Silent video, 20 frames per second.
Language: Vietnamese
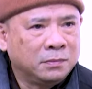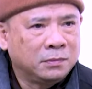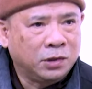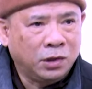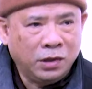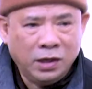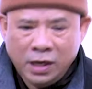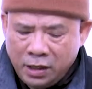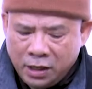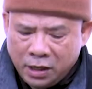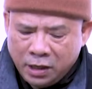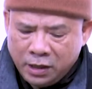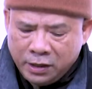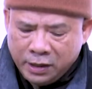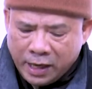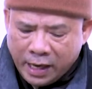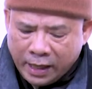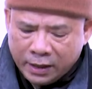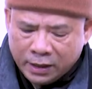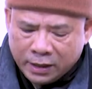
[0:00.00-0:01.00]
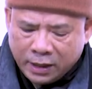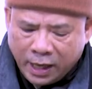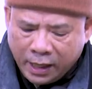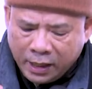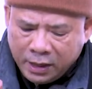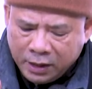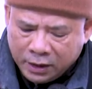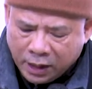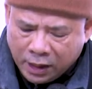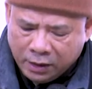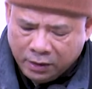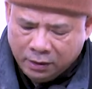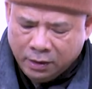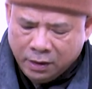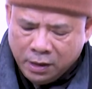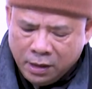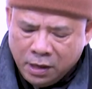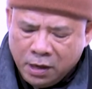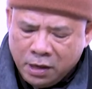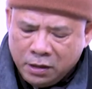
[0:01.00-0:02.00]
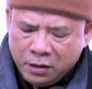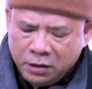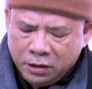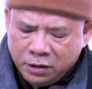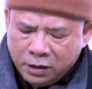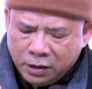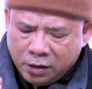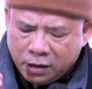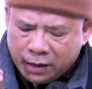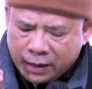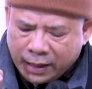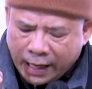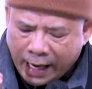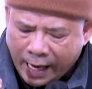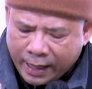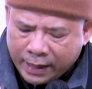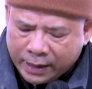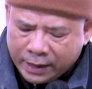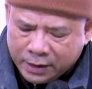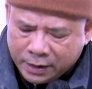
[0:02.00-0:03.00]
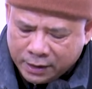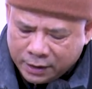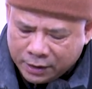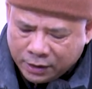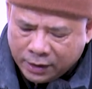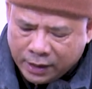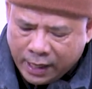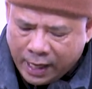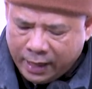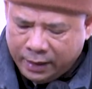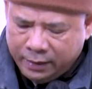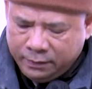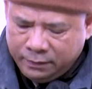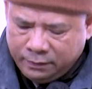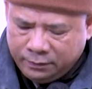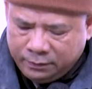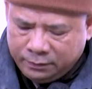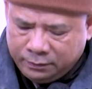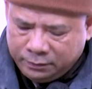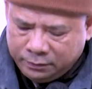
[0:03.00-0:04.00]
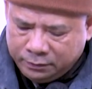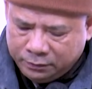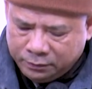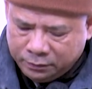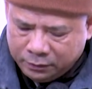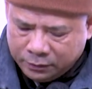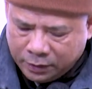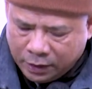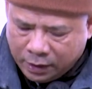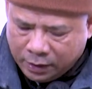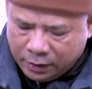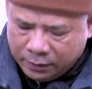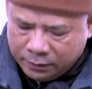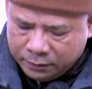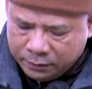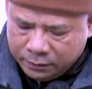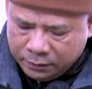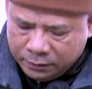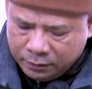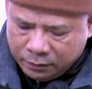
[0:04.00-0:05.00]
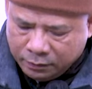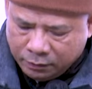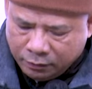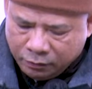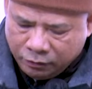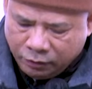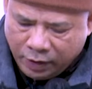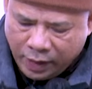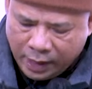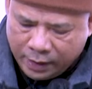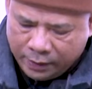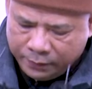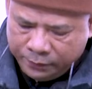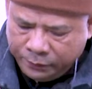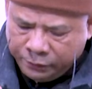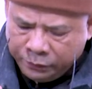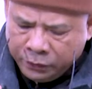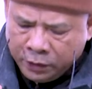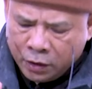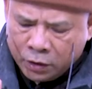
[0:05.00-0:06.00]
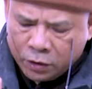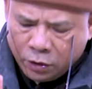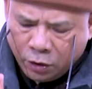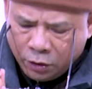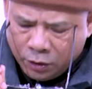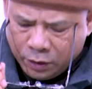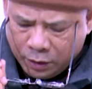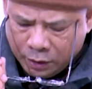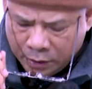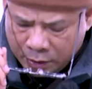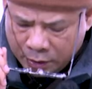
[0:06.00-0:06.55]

Cho nên hỡi đấng thanh tịnh giữa các cái chướng ngại. Đó. Và rồi